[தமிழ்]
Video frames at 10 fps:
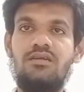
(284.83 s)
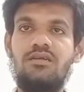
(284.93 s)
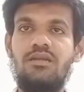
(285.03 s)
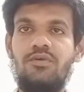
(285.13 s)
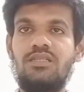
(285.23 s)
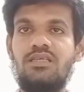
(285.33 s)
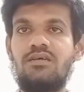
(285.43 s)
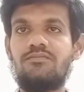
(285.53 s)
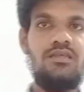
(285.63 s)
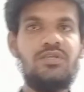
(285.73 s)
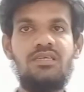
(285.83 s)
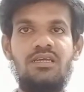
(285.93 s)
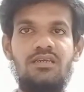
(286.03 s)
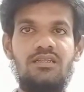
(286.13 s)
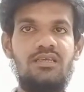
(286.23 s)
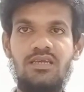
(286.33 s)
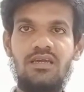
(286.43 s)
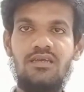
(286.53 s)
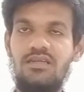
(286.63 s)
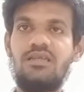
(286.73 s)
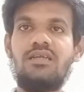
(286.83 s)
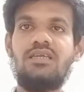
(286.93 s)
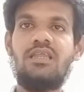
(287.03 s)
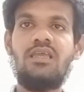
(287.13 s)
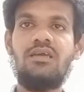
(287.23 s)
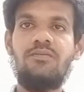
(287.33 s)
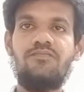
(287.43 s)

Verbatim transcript: நம்ம வந்து இதை பற்றி நீங்கள் என்ன நினைக்கிறீங்க